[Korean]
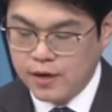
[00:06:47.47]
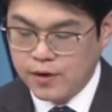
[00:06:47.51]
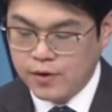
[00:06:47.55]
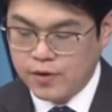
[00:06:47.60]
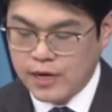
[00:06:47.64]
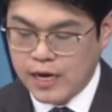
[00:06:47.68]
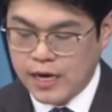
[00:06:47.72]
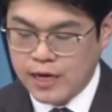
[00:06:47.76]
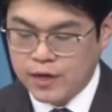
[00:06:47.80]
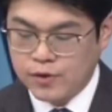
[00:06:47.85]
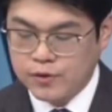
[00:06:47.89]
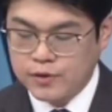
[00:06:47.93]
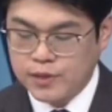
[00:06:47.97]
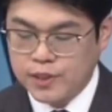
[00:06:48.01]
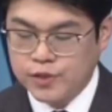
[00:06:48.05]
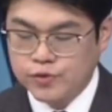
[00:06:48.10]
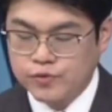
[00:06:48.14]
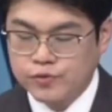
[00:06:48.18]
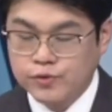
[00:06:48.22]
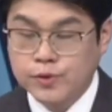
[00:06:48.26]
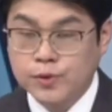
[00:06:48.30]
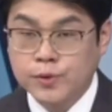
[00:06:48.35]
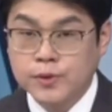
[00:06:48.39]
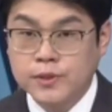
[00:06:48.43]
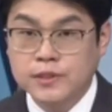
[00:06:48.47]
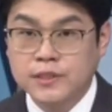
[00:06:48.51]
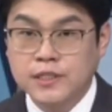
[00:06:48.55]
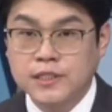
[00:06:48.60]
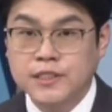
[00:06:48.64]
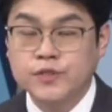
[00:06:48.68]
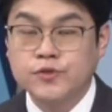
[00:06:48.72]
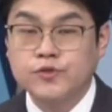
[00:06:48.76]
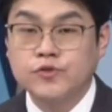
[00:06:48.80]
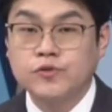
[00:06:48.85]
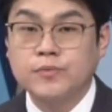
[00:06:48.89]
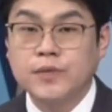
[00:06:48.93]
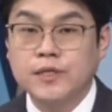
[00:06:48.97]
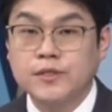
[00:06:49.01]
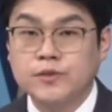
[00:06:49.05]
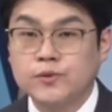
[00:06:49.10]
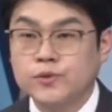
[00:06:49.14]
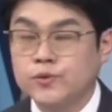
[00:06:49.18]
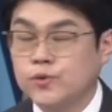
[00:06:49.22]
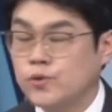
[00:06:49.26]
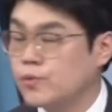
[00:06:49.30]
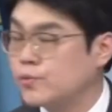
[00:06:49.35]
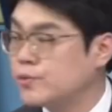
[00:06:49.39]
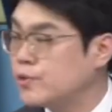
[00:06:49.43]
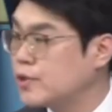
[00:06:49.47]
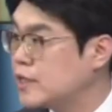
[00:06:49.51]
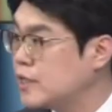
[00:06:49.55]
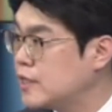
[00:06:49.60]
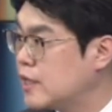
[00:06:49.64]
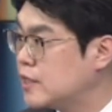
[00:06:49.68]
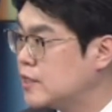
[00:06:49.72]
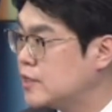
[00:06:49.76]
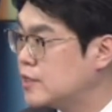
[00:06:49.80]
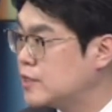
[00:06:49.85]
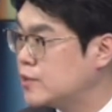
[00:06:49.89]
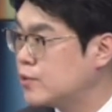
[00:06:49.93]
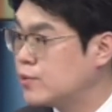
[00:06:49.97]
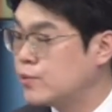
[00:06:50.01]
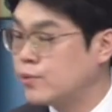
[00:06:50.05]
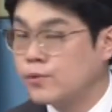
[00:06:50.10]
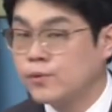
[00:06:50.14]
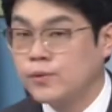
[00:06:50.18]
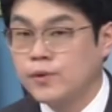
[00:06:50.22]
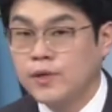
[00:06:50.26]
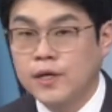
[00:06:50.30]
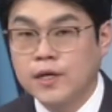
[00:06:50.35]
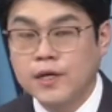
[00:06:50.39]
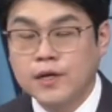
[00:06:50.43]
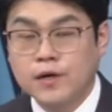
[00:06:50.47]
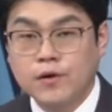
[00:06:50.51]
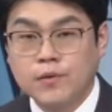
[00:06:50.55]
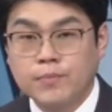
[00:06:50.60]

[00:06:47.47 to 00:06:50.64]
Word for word: 어, 가격 기준으로는 이제 신규 매수는 조금 더 기다리시고 네.